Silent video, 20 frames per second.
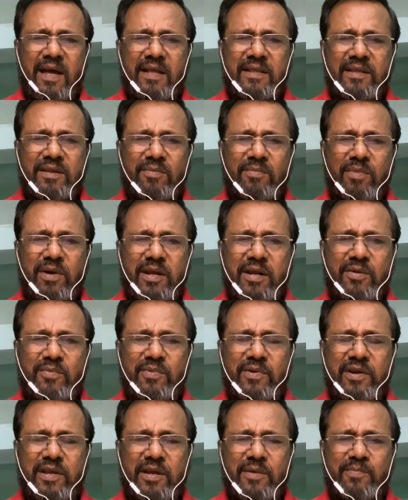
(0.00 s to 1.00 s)
அந்த
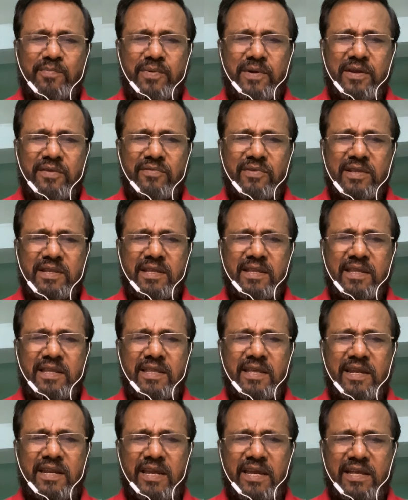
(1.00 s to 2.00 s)
மரபணு எப்படி வந்தது
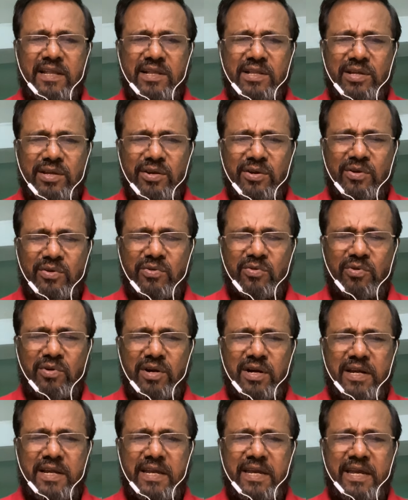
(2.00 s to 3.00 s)
இதை நீங்கள்
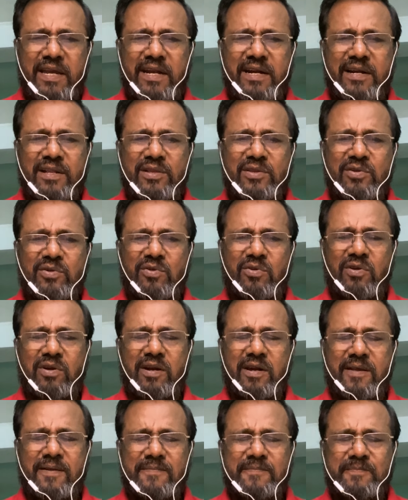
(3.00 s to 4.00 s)
திருக்குறளையே
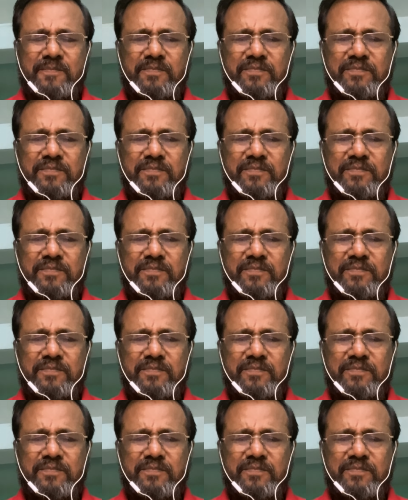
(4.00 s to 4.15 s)
எடுத்துக்கொள்ளலாம்